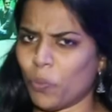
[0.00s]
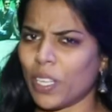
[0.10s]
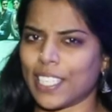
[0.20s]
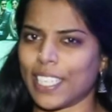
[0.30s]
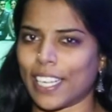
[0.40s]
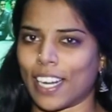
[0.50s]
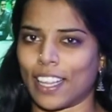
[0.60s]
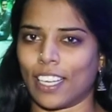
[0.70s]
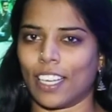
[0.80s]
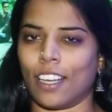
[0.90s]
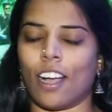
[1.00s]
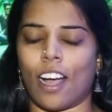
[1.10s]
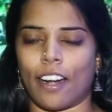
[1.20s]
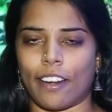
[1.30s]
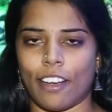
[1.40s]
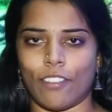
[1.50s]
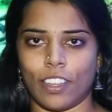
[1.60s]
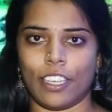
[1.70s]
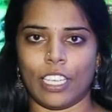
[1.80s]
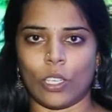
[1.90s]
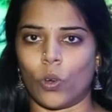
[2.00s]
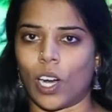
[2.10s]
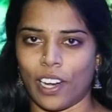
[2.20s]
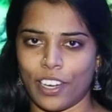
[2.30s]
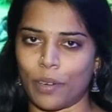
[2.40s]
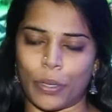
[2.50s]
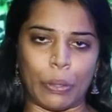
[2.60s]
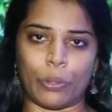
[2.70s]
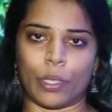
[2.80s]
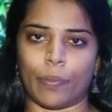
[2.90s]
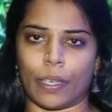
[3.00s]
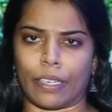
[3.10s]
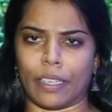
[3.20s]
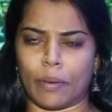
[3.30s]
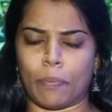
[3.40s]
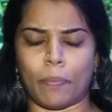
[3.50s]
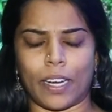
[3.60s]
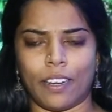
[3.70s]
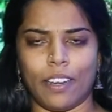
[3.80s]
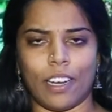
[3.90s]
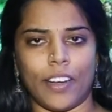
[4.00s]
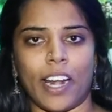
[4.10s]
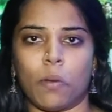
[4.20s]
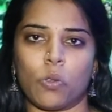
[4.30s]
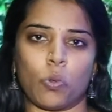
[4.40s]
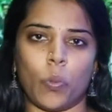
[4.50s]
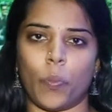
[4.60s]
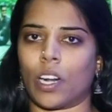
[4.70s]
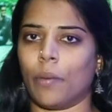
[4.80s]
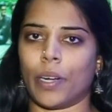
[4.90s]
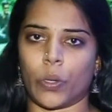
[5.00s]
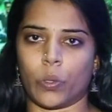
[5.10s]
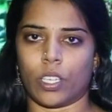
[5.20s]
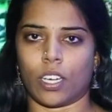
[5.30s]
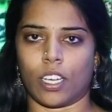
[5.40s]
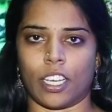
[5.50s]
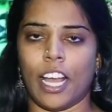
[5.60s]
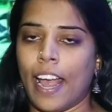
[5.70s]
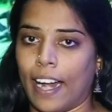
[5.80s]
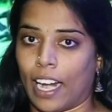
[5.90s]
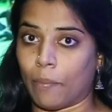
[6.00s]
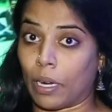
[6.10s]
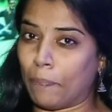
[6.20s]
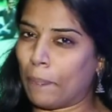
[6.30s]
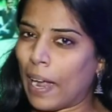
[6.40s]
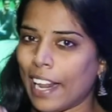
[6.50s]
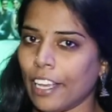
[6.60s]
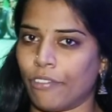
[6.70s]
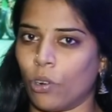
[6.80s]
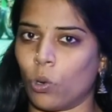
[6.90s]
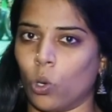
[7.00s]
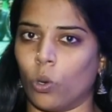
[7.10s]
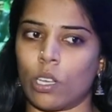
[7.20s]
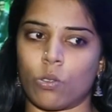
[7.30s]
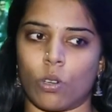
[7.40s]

ரொம்ப சின்ன கடை தாங்க ஆனால் வந்து நீங்கள் உங்கள் ஆர்டரை மட்டும் கொடுத்து பாருங்கள் பக்காவாக எல்லாமே சூப்பராக பண்ணி கொடுத்துட்றாங்க நமக்கு பழைய ஃபோட்டோ என்ன